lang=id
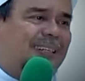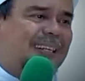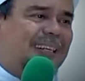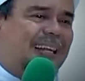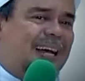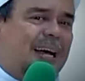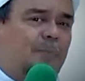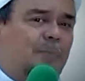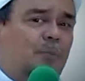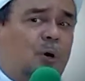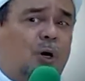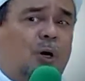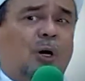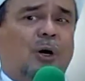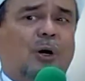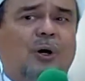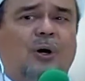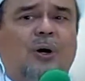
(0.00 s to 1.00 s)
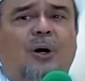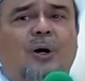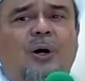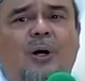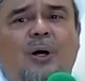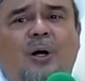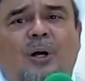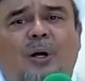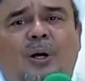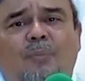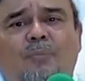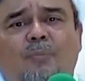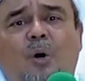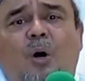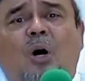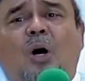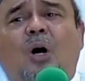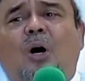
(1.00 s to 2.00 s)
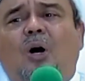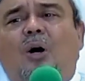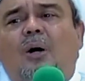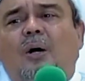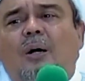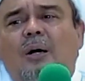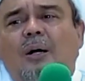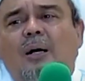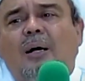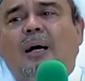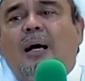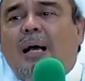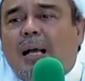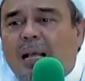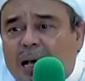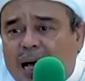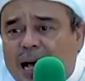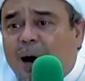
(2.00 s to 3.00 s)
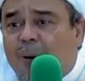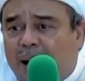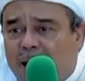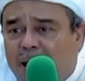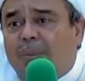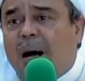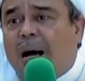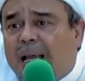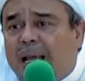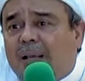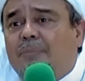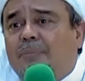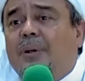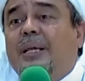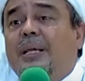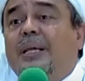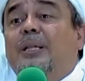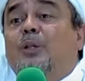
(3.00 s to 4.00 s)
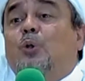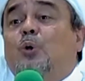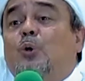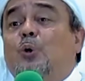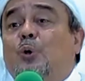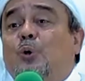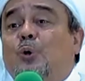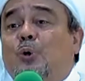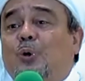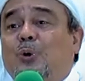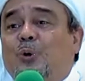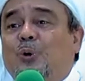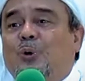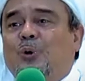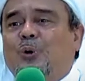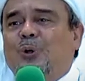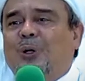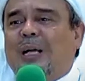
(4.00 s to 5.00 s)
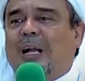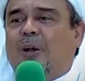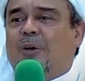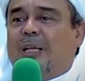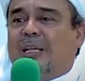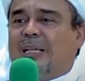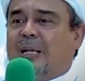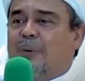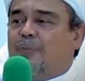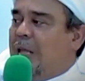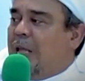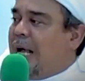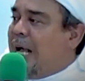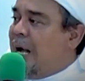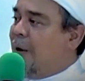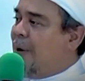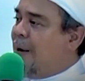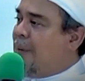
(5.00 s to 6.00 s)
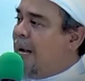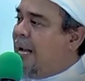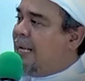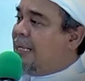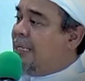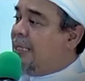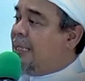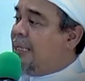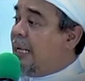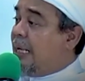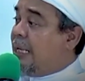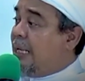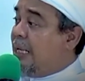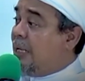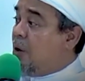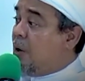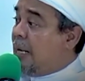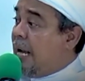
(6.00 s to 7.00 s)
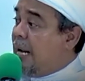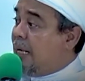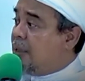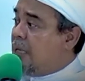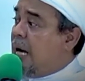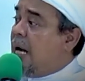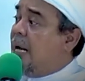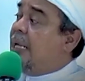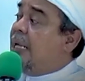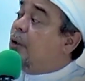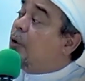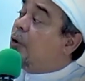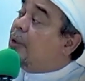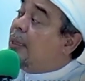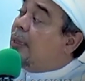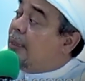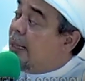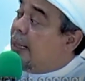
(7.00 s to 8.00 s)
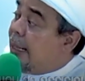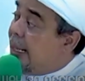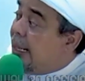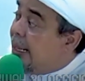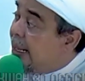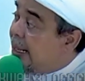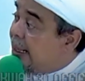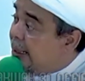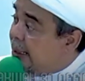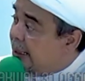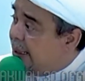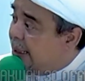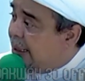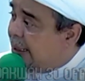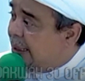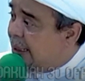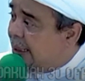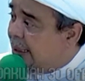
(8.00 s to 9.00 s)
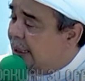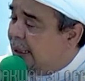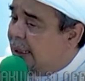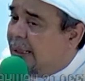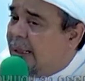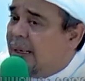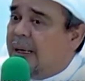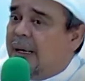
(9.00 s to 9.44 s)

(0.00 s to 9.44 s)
Nah, bu. Bu kawan baik begitu kalau kita punya kawan baik dijelekin orang jangan ikut ngejelekin